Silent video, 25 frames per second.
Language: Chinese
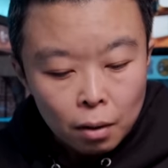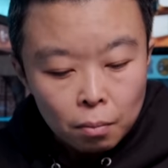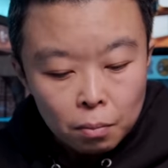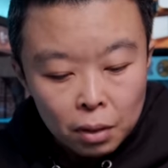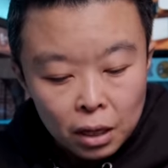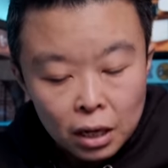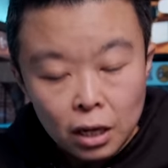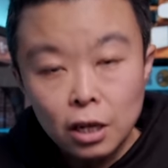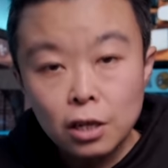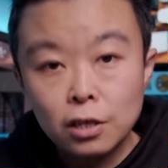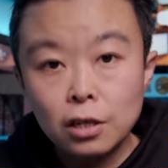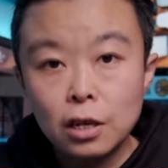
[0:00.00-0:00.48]

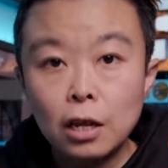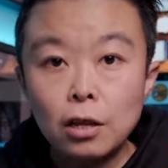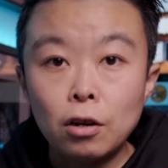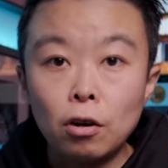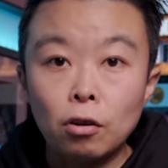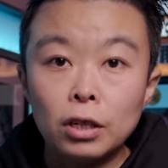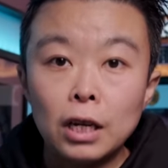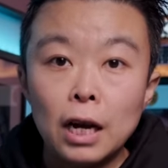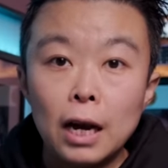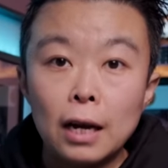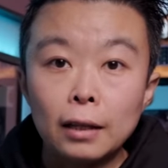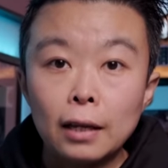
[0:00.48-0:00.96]
迷你三
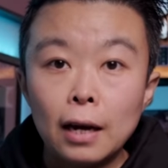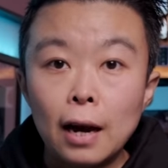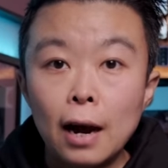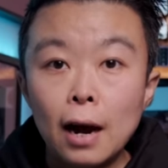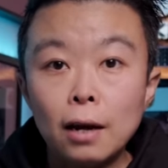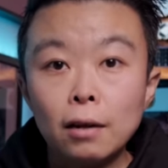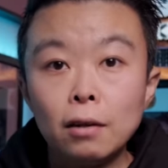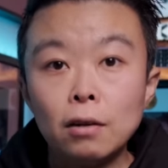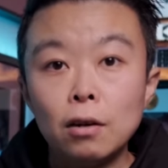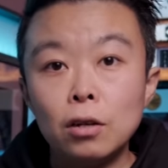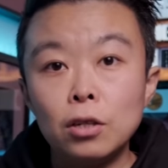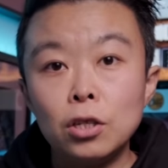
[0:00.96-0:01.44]
脚架
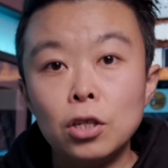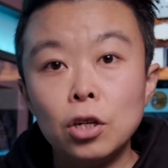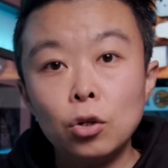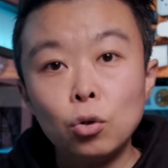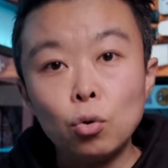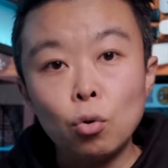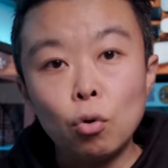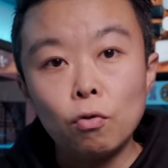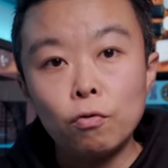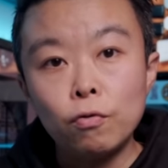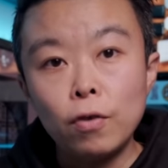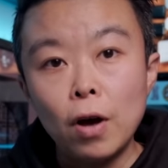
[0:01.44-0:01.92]
它的应
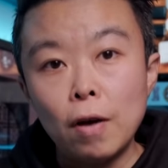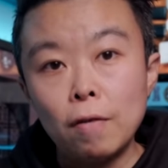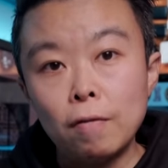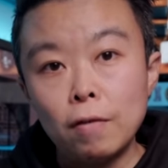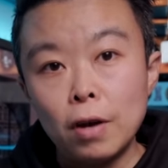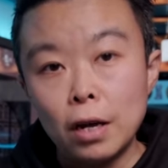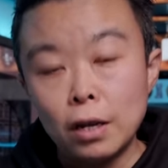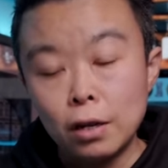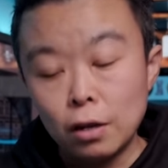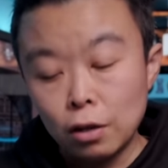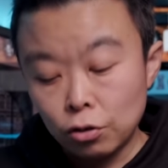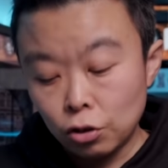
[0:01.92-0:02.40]
用范
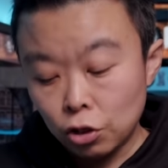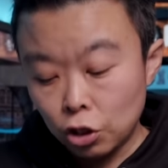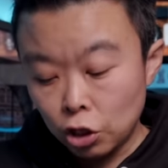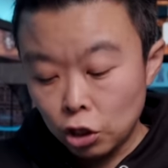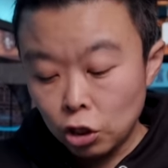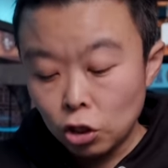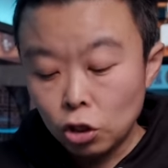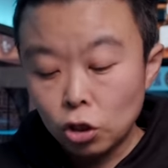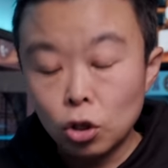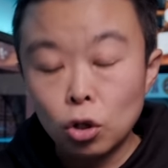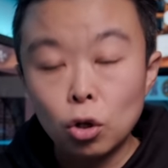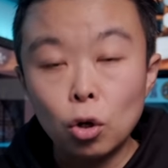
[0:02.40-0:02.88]
围呢
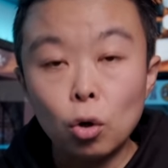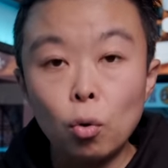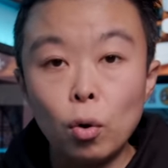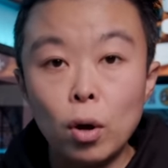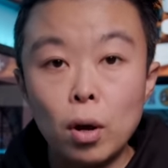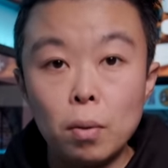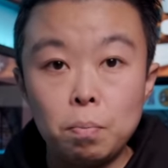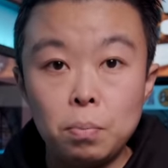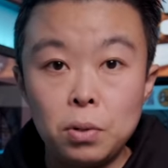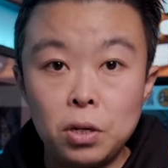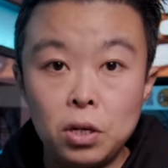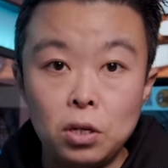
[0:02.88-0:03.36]
其实
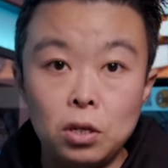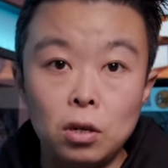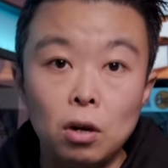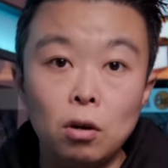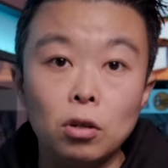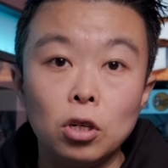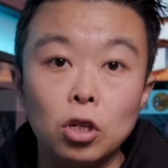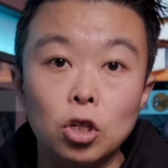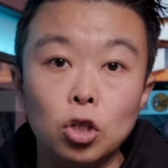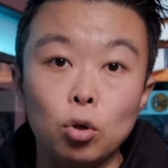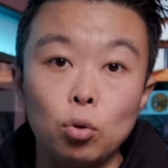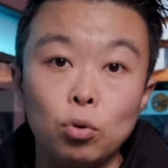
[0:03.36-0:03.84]
会比
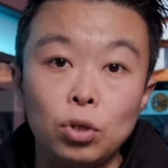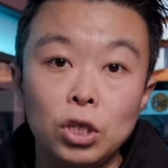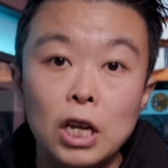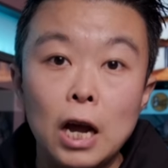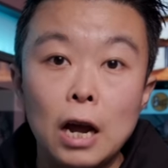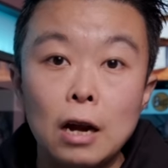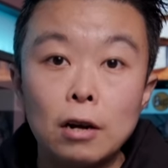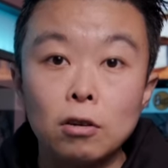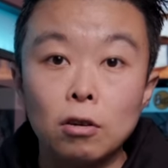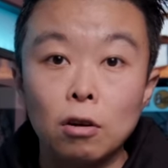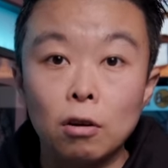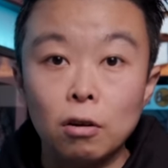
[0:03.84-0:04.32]
较的受
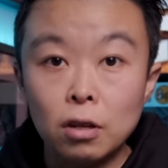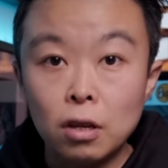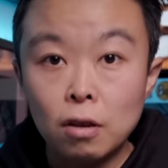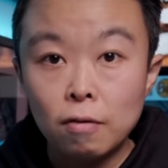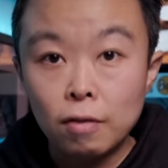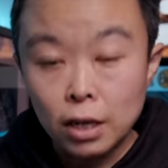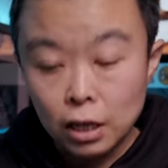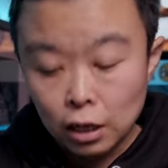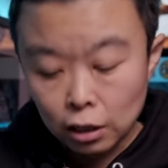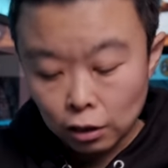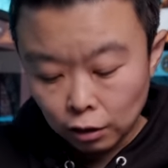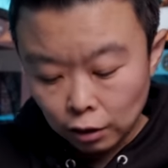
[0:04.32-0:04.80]
限制，因
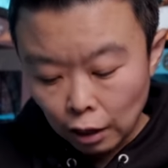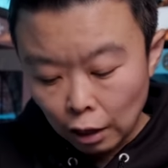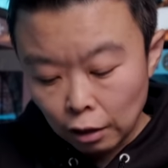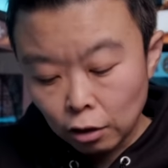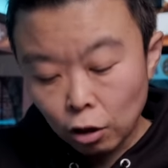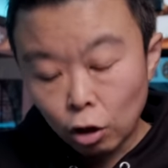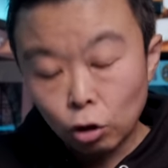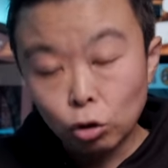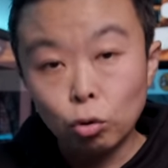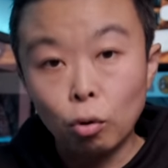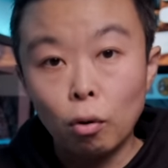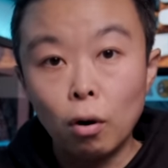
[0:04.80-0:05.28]
为这三
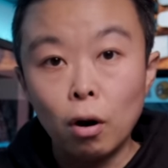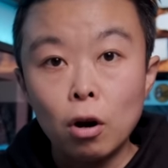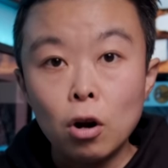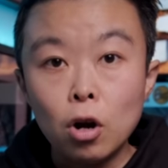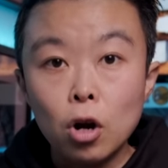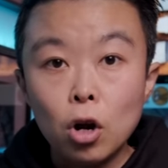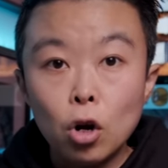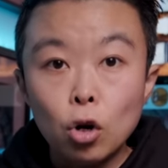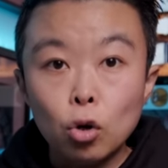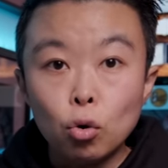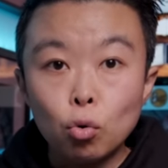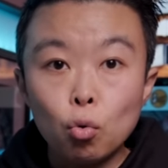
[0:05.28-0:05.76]
条腿
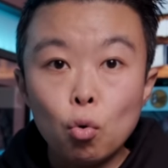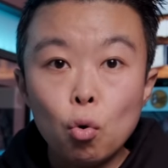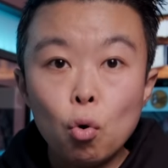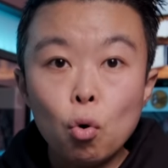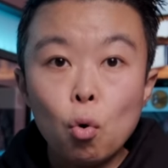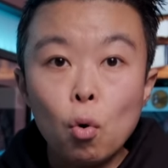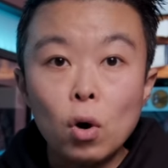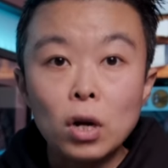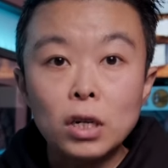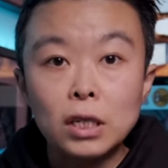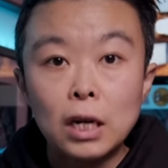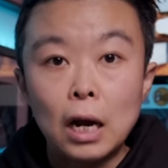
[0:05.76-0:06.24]
如
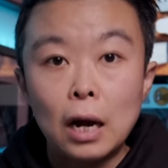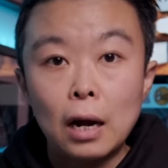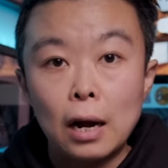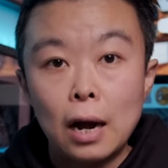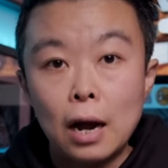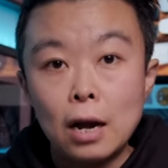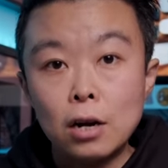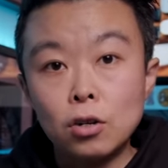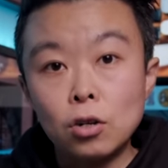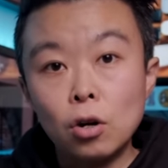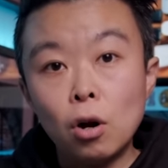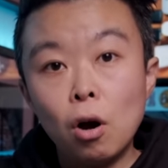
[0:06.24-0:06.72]
果展
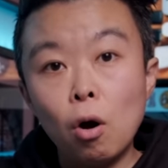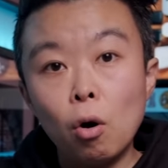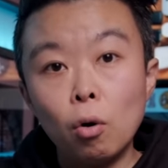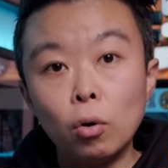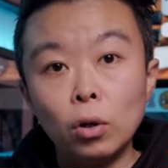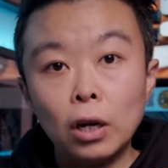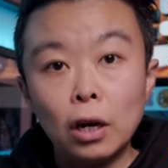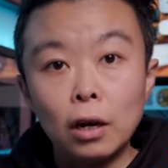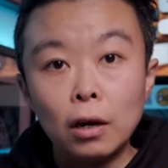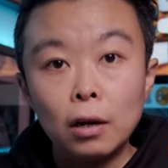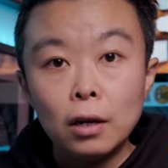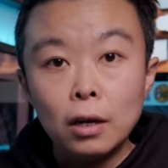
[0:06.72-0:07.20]
开之
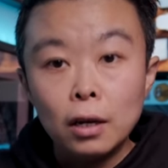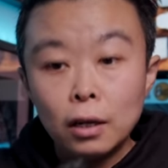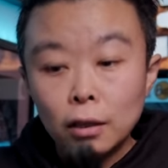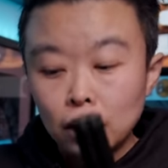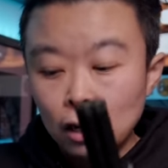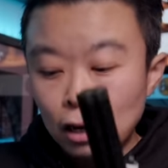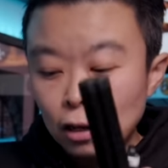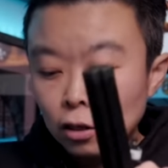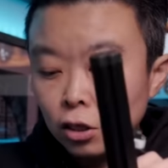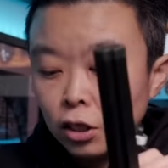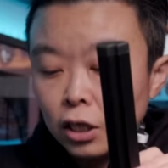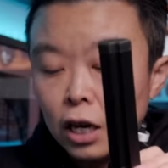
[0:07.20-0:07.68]
后呢，
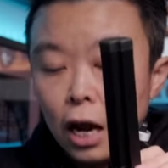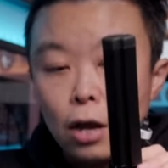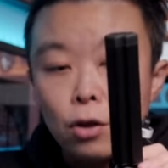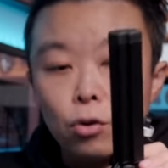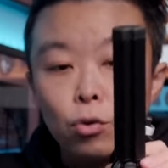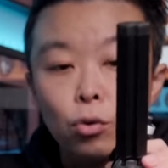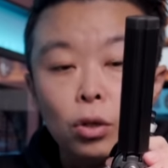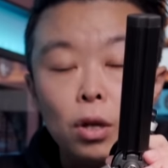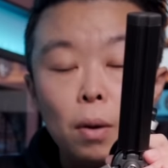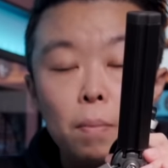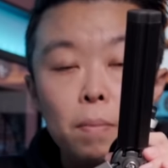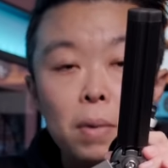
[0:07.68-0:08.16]
它占
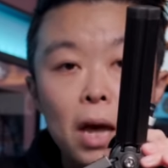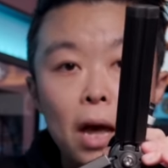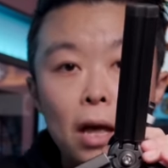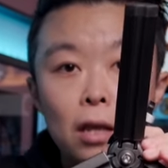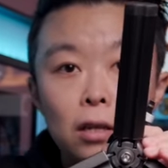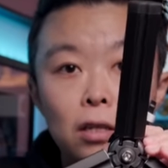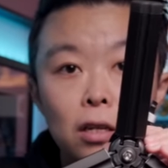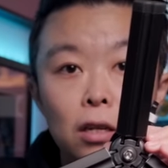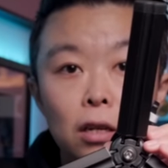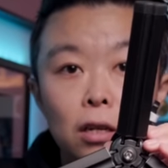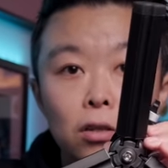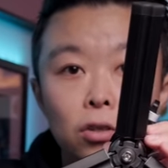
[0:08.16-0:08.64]
用的
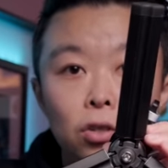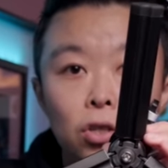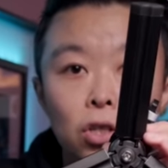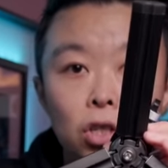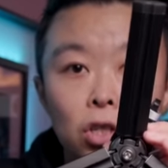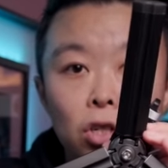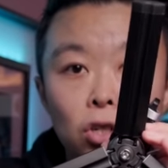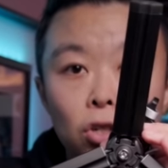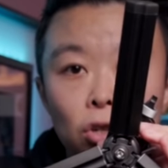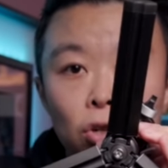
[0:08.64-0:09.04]
面积其